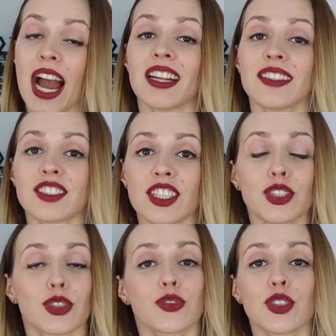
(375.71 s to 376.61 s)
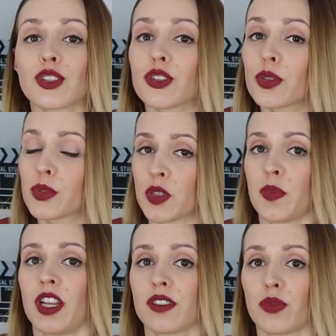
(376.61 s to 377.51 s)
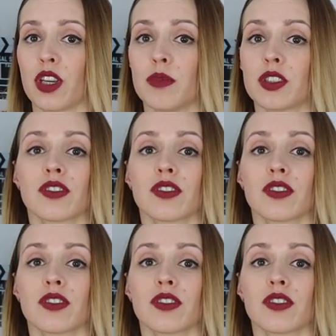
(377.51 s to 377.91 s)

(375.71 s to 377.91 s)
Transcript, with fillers: Ale jeżeli to wszystko dobrze zbilansujemy,